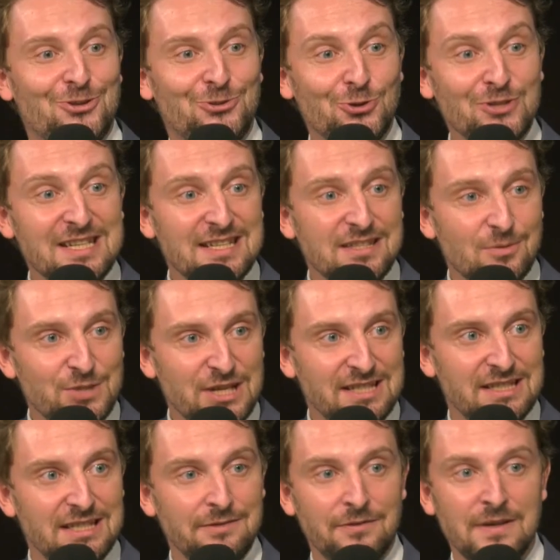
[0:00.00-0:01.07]
donner des
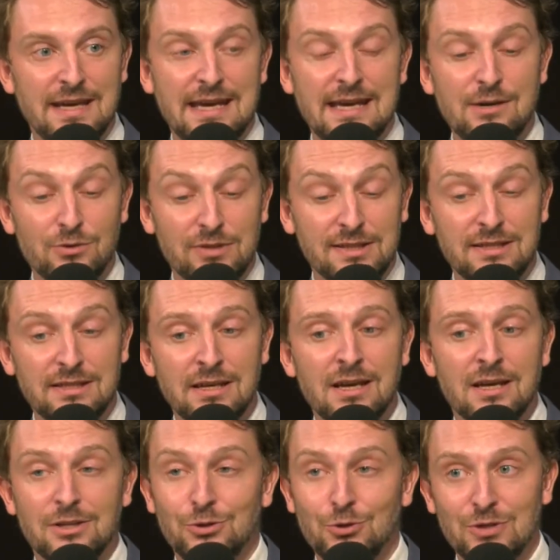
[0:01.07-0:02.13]
objectifs et aussi
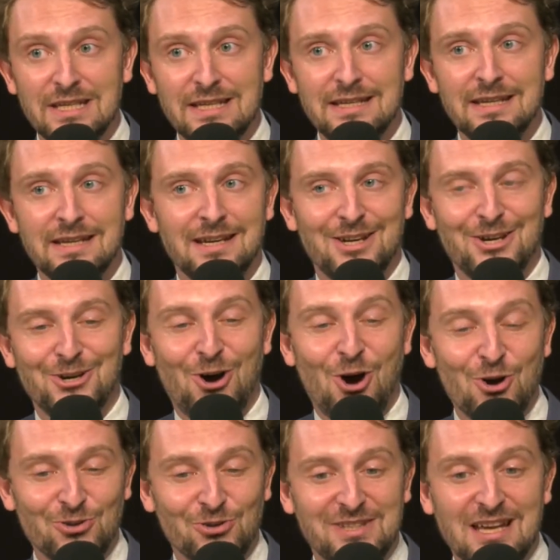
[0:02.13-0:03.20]
donner, euh,
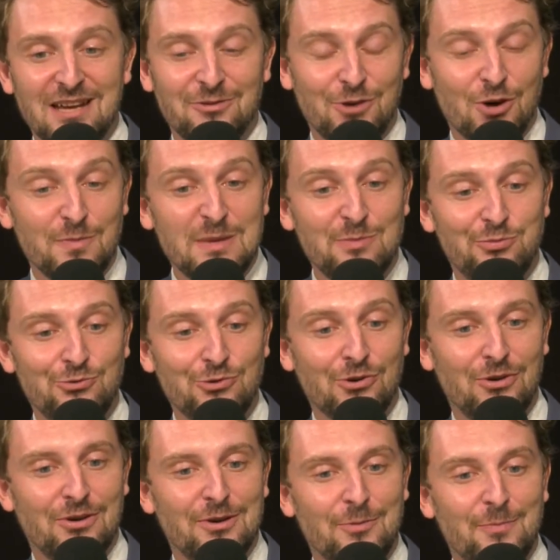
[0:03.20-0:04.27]
orienter, informer
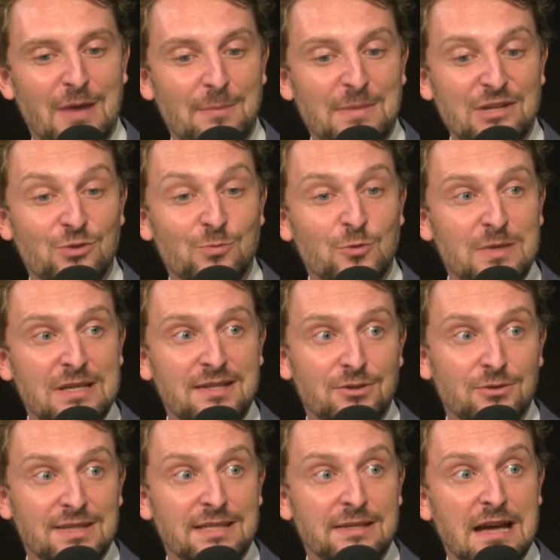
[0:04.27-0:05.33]
pour euh, permettre de mobiliser
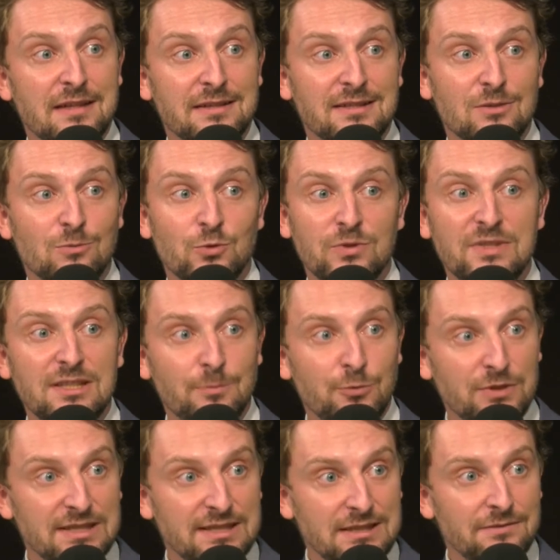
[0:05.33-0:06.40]
aussi un certain nombre de
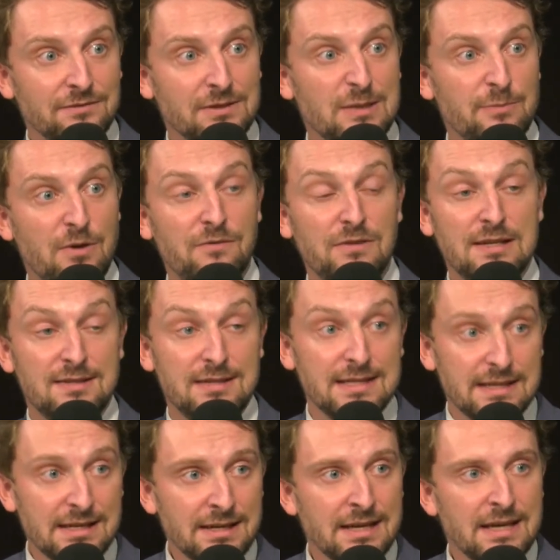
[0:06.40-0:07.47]
dispositifs qui peuvent les
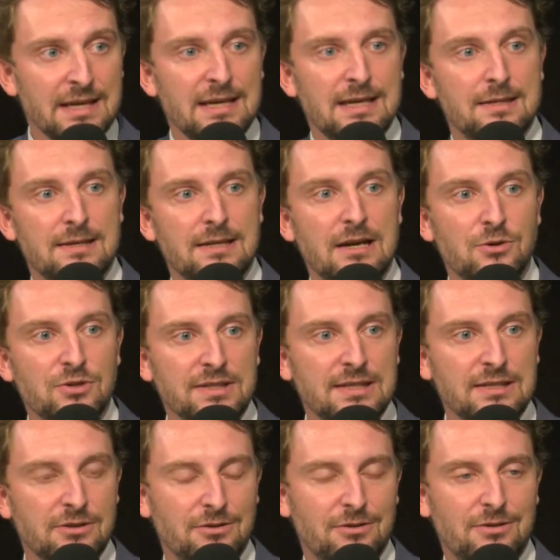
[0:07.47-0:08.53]
aider. Et c'est là
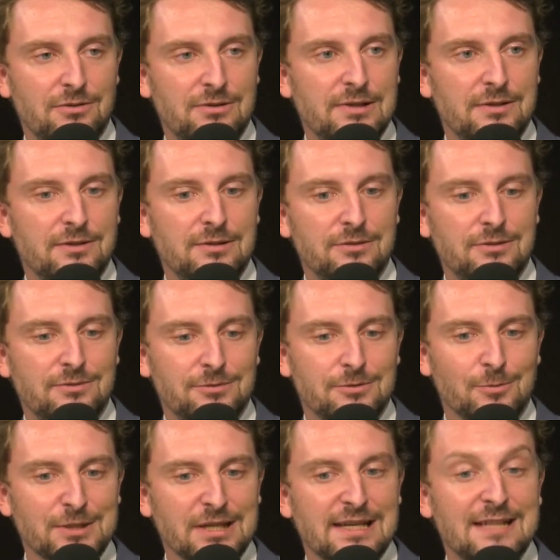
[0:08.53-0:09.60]
aussi
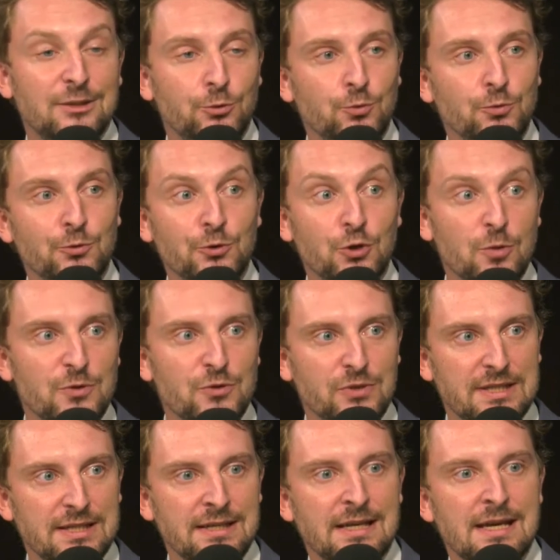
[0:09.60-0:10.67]
l'atout d'une
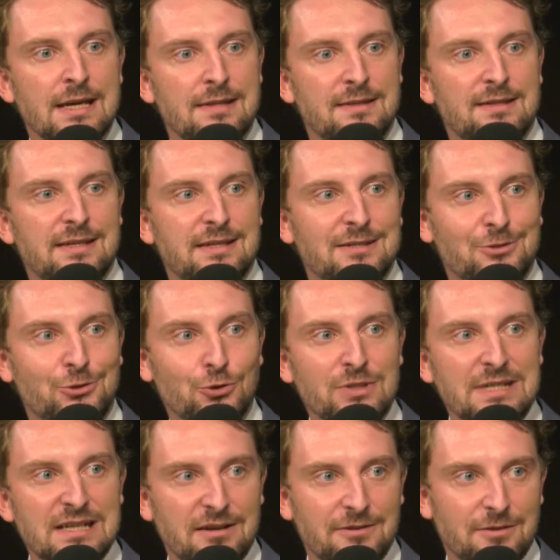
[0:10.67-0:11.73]
communauté, c'est
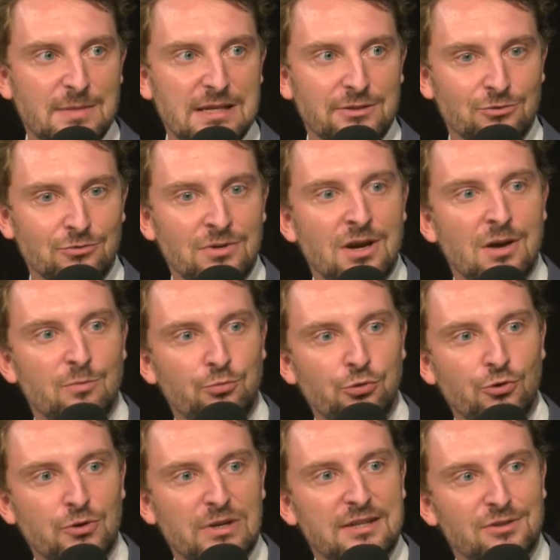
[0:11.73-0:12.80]
donner l'information
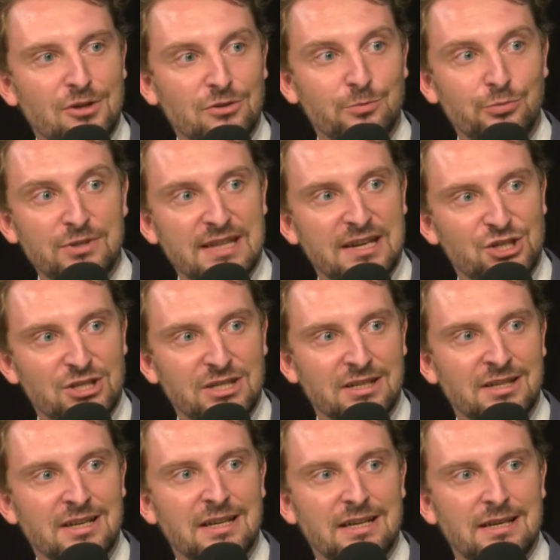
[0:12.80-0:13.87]
pour que les autres puissent agir.
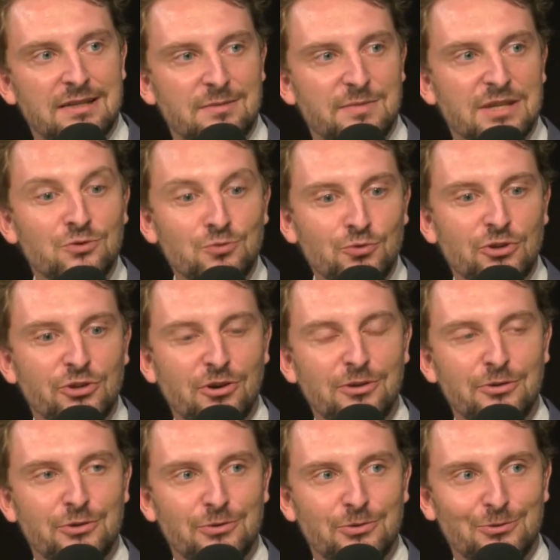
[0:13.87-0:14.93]
Et c'est bien nous, notre
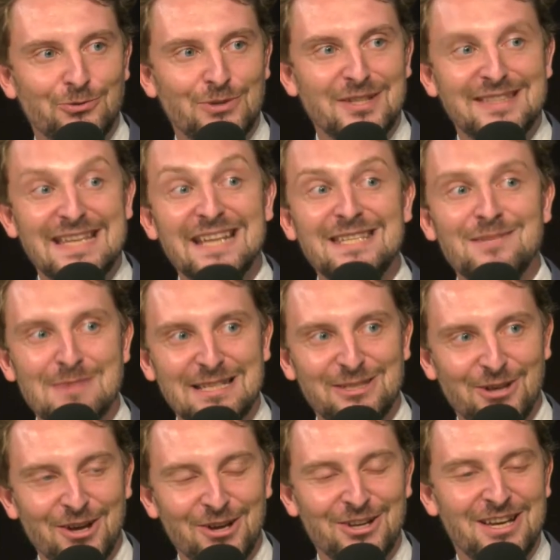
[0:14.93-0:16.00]
rôle
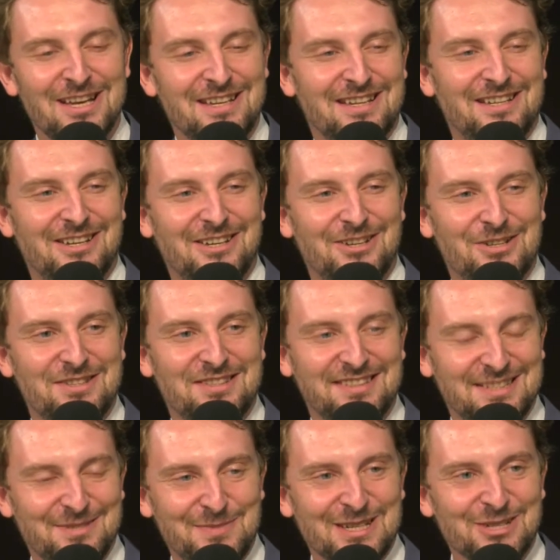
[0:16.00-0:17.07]
d'animateur,
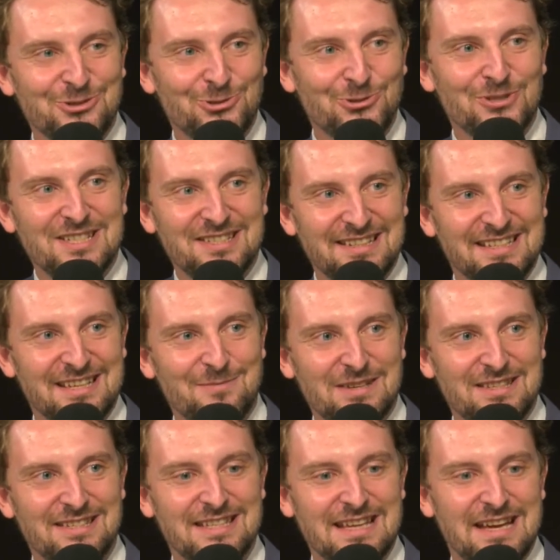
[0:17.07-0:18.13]
c'est bien de donner cette
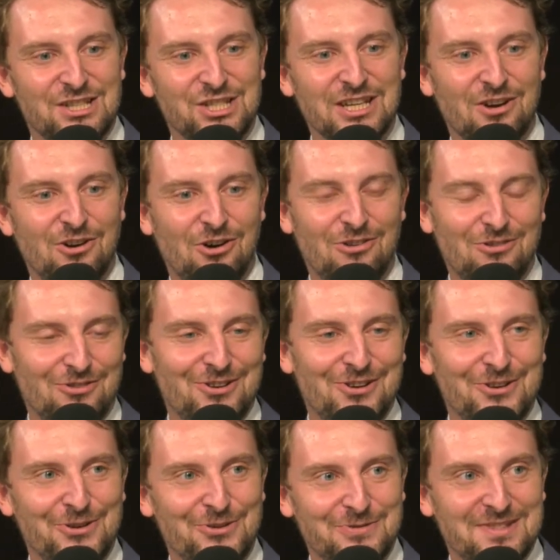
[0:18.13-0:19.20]
capacité à agir en
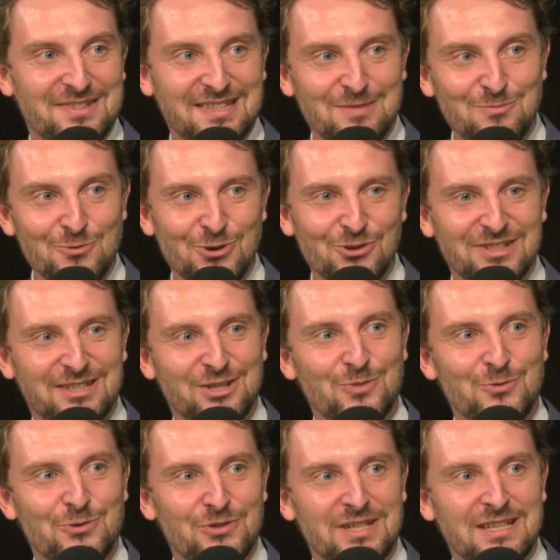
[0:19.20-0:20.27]
stimulant cette
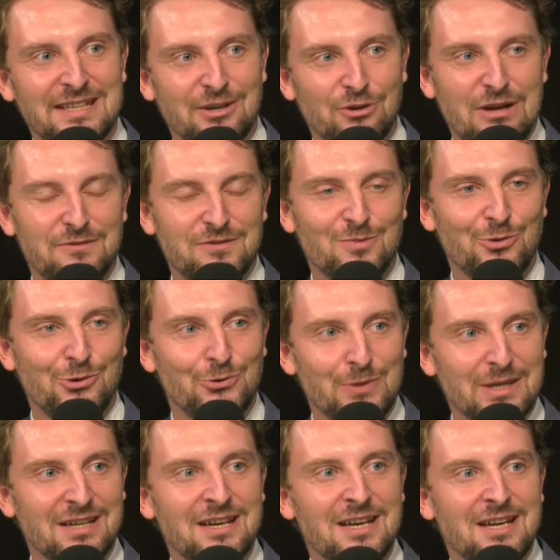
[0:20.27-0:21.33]
communauté et en la faisant
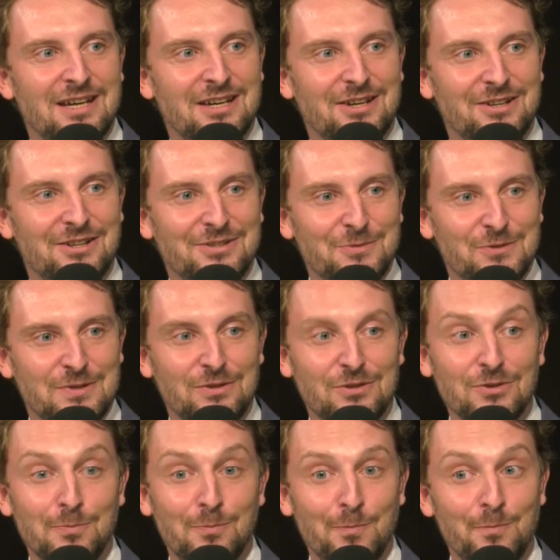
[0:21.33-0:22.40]
produire
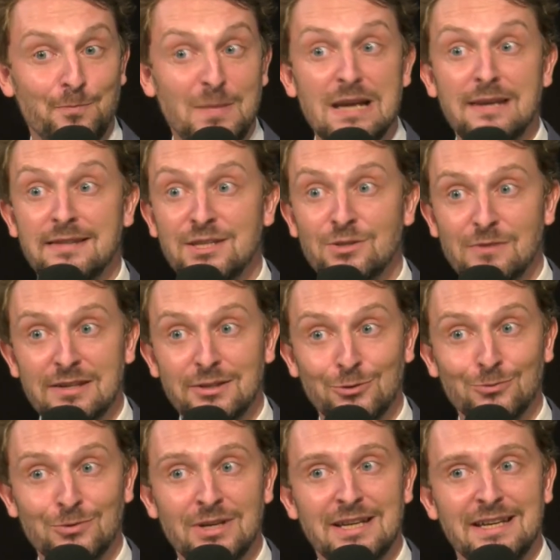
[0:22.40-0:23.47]
de belles
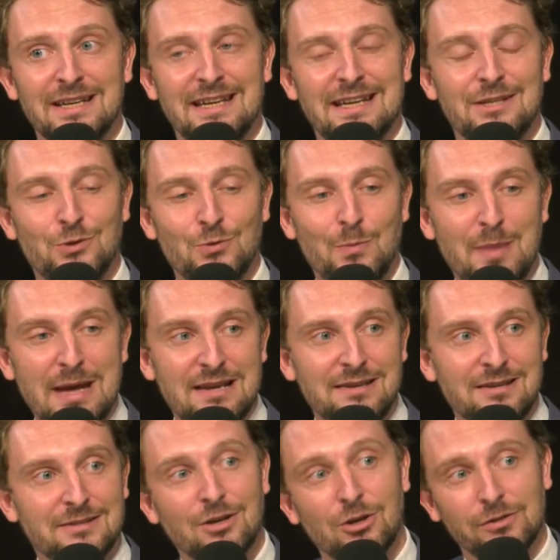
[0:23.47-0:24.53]
innovations et de belles
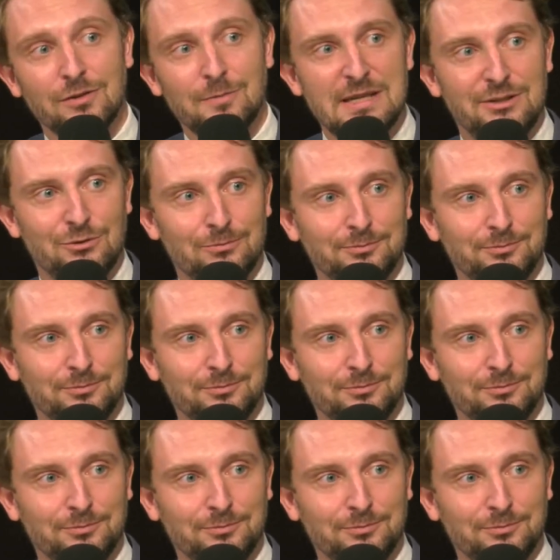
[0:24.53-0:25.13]
transformations.